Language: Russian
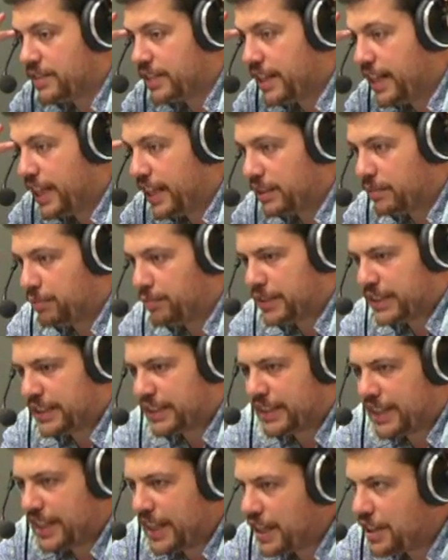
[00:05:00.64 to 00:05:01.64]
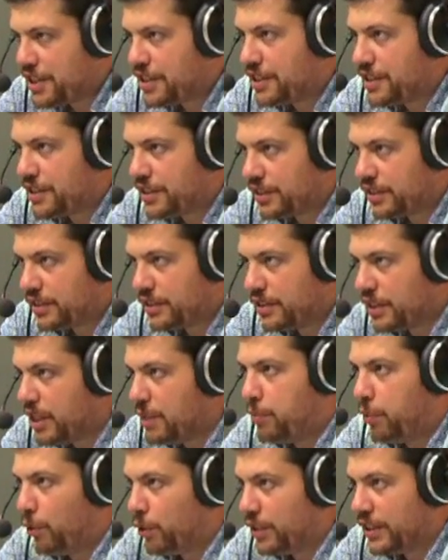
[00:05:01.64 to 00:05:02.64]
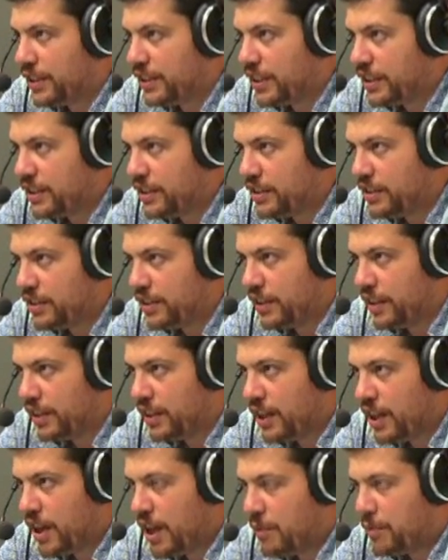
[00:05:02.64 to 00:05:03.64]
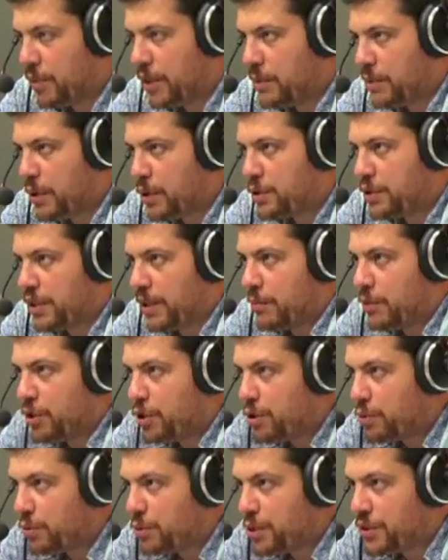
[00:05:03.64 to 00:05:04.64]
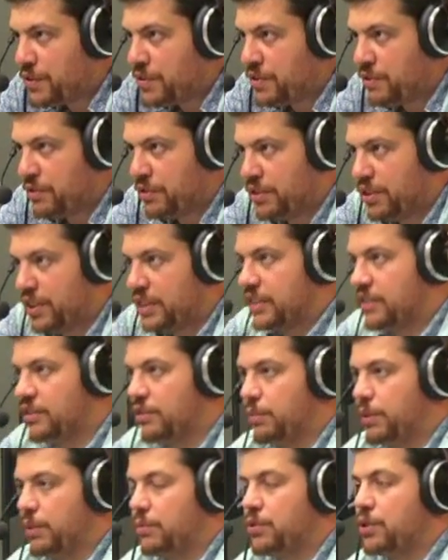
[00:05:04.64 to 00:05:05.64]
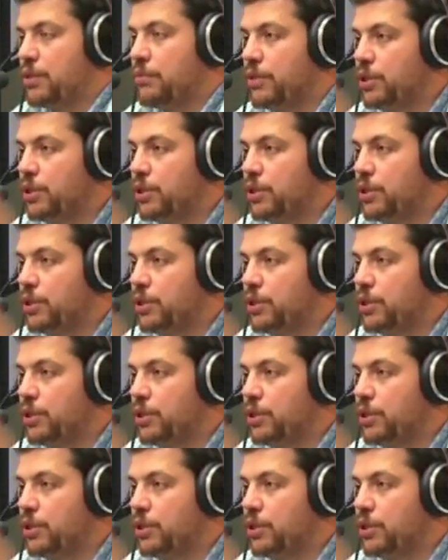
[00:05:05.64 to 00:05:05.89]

взглядом предстоящие не полные три недели, понимаю, что там еще куча всего интересного, потому что